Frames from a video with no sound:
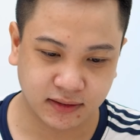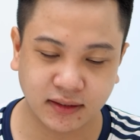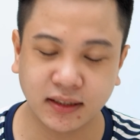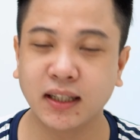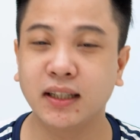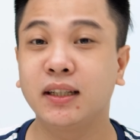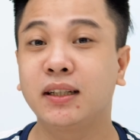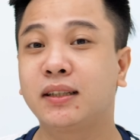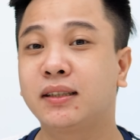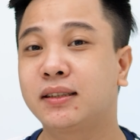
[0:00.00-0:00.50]

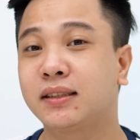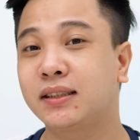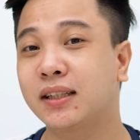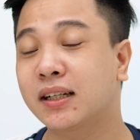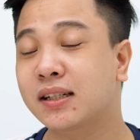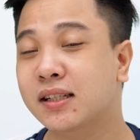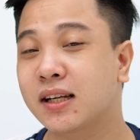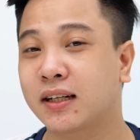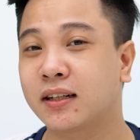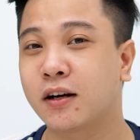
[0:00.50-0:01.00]
Đây
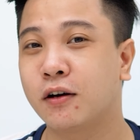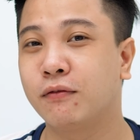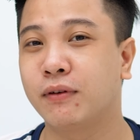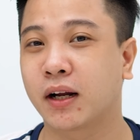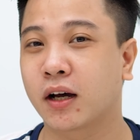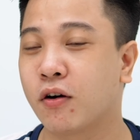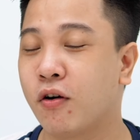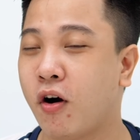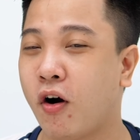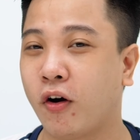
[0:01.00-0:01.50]
chắc chắn không
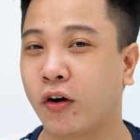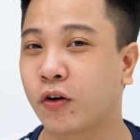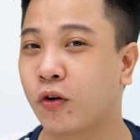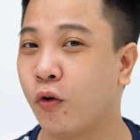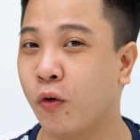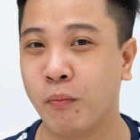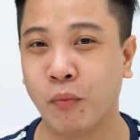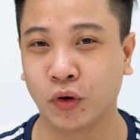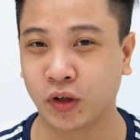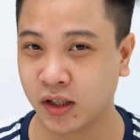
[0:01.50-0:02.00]
phải là câu hỏi
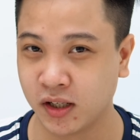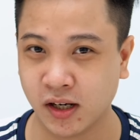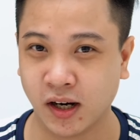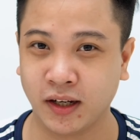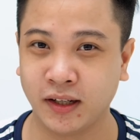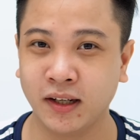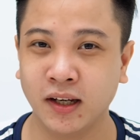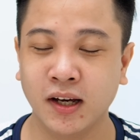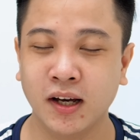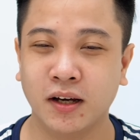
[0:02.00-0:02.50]
của một
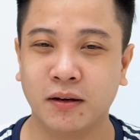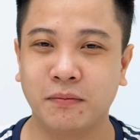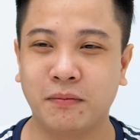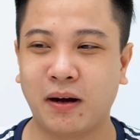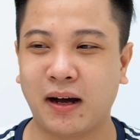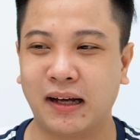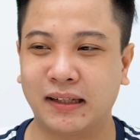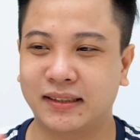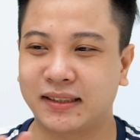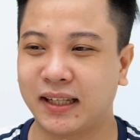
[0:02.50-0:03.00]
người
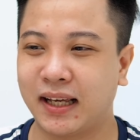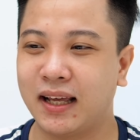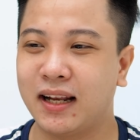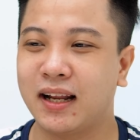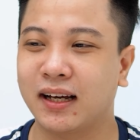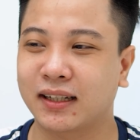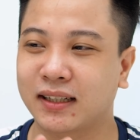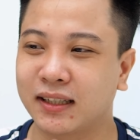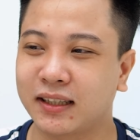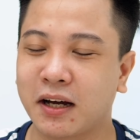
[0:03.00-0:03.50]
mà sẽ
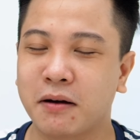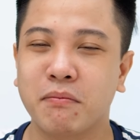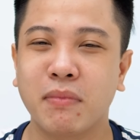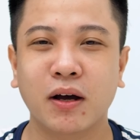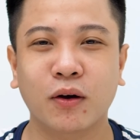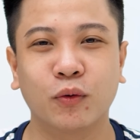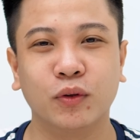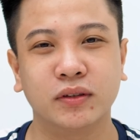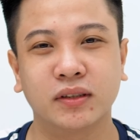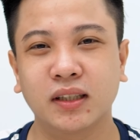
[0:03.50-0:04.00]
là cái thắc
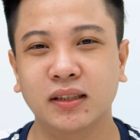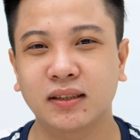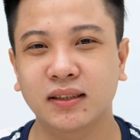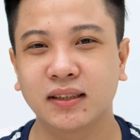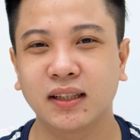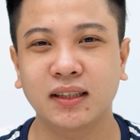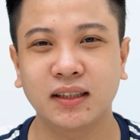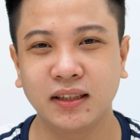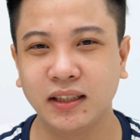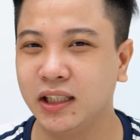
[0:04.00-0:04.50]
mắc của rất
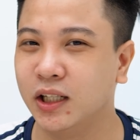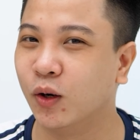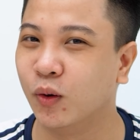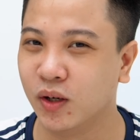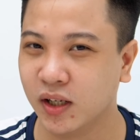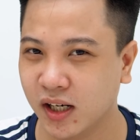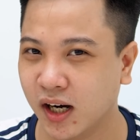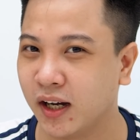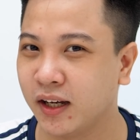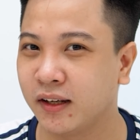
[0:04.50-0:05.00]
rất nhiều
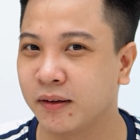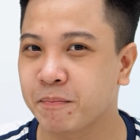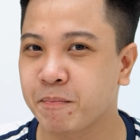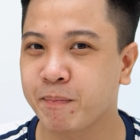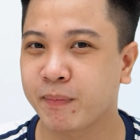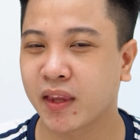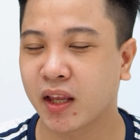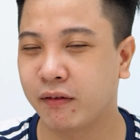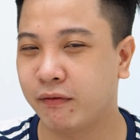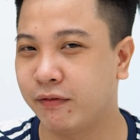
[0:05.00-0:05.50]
người.
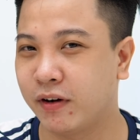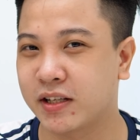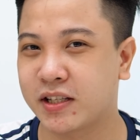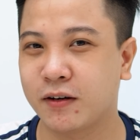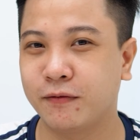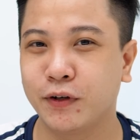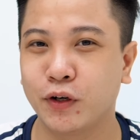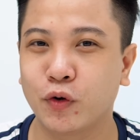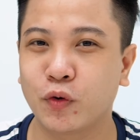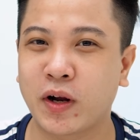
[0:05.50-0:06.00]
Và
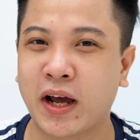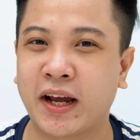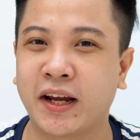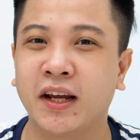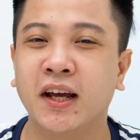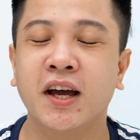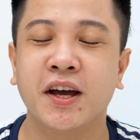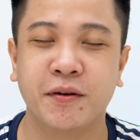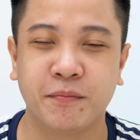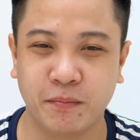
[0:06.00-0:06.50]
trong video này
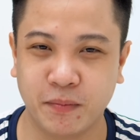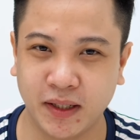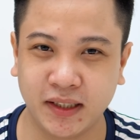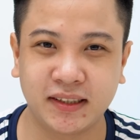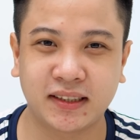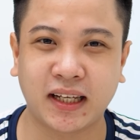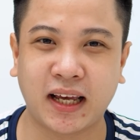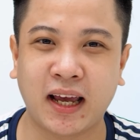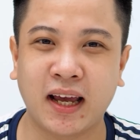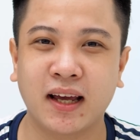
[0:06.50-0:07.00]
mình
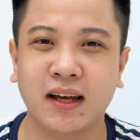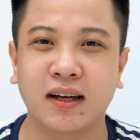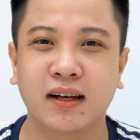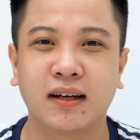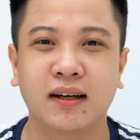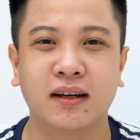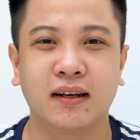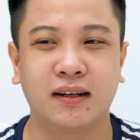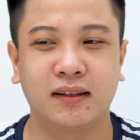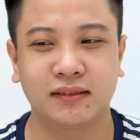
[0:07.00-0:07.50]
sẽ
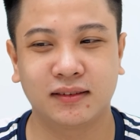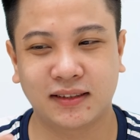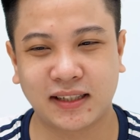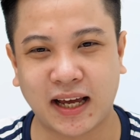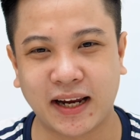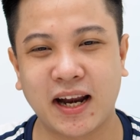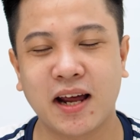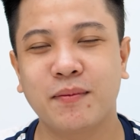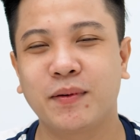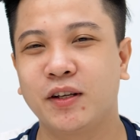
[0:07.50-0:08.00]

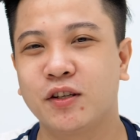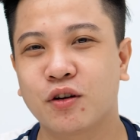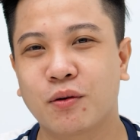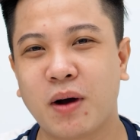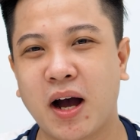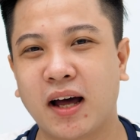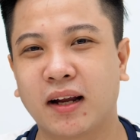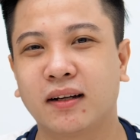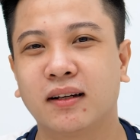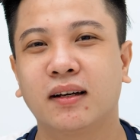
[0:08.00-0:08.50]
giải đáp đến cho các
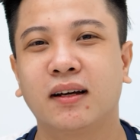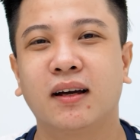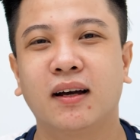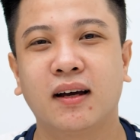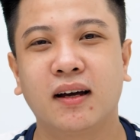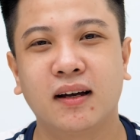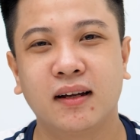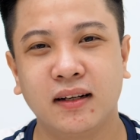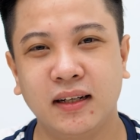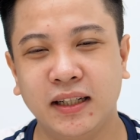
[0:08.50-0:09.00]
bạn
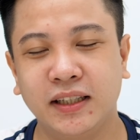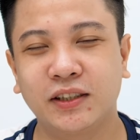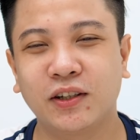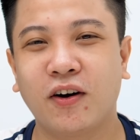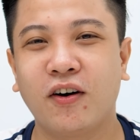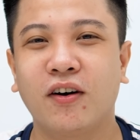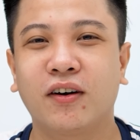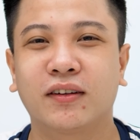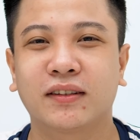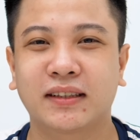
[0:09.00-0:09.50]
lý
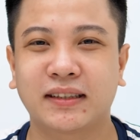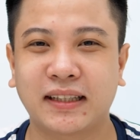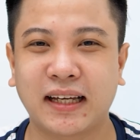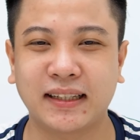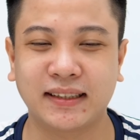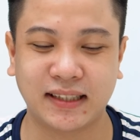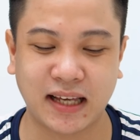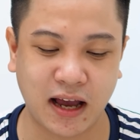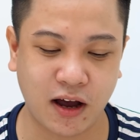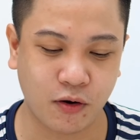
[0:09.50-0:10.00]
do
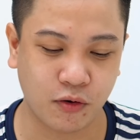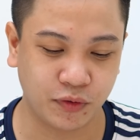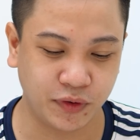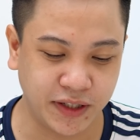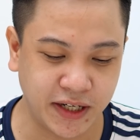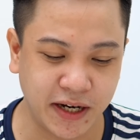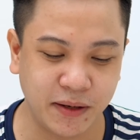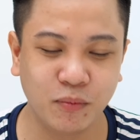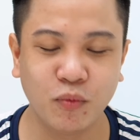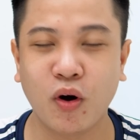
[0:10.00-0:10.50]
tại sao
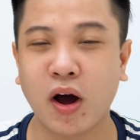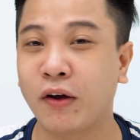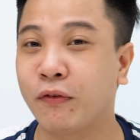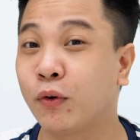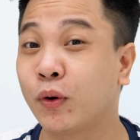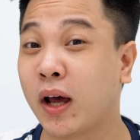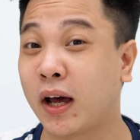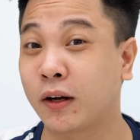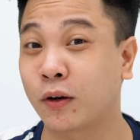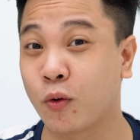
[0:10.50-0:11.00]
nên mua
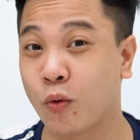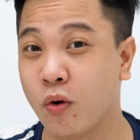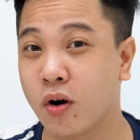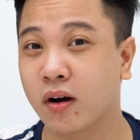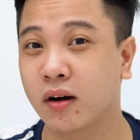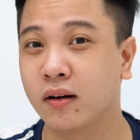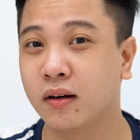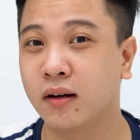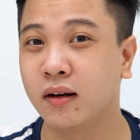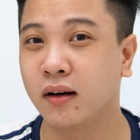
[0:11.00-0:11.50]
iPhone Hàn Quốc
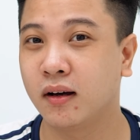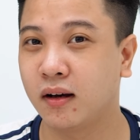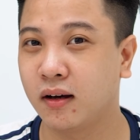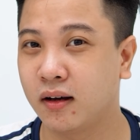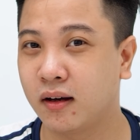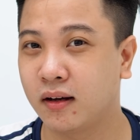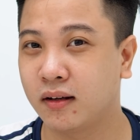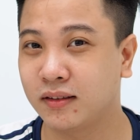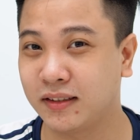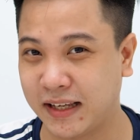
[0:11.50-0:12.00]

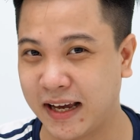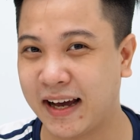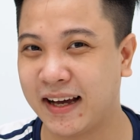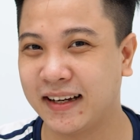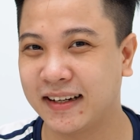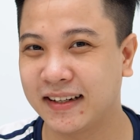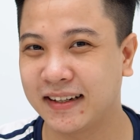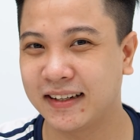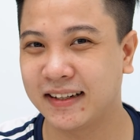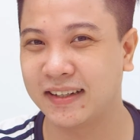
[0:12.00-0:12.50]
nhá.